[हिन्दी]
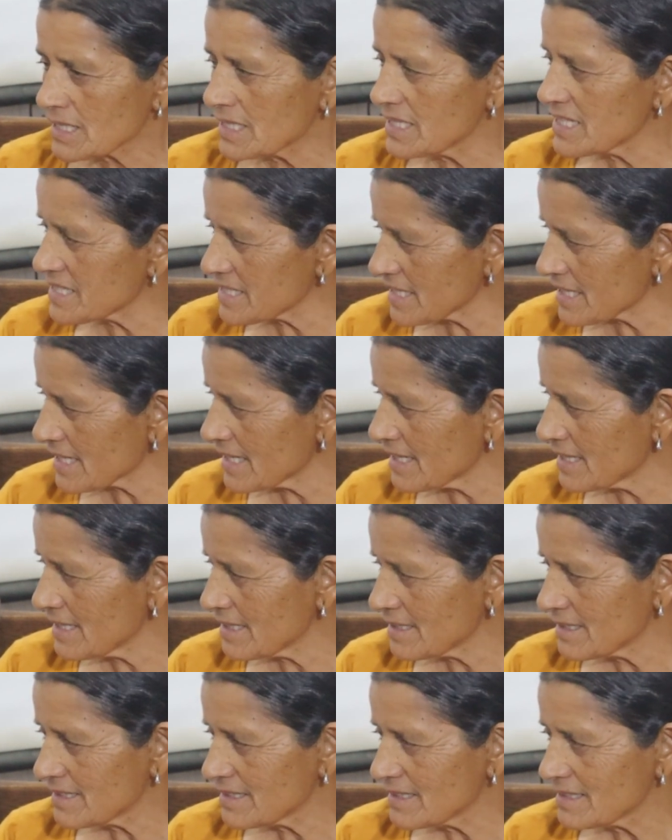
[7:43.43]
टीचर हैं
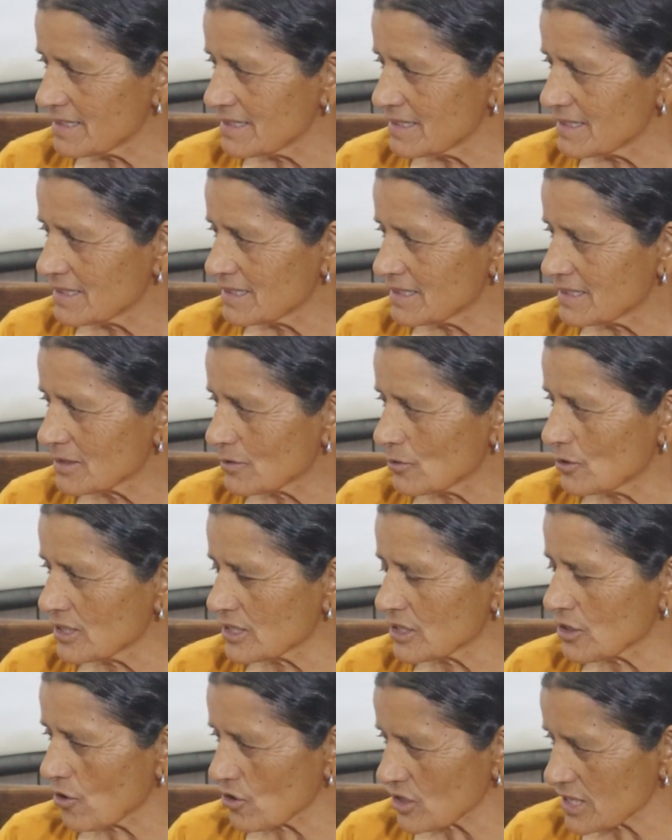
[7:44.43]

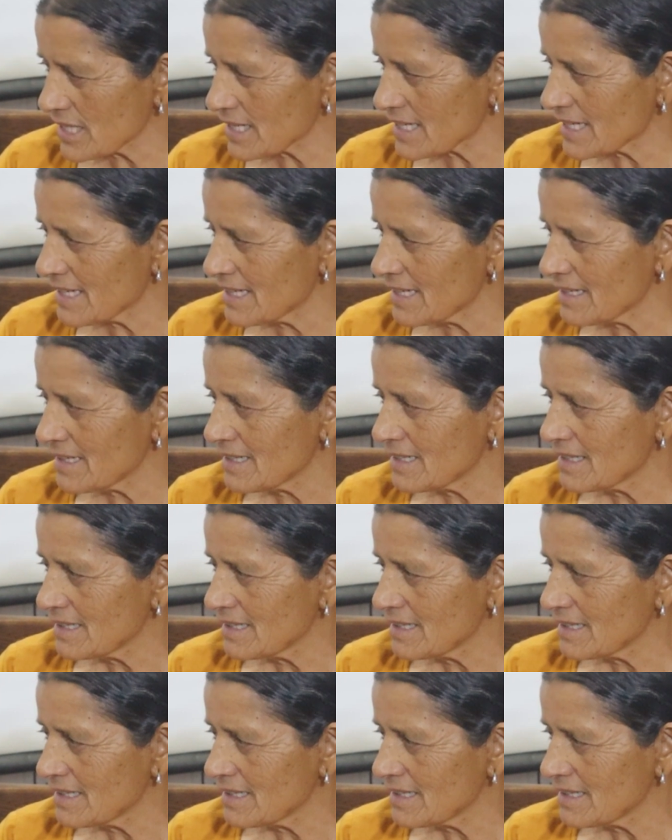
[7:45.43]
कोई डॉक्टर हैं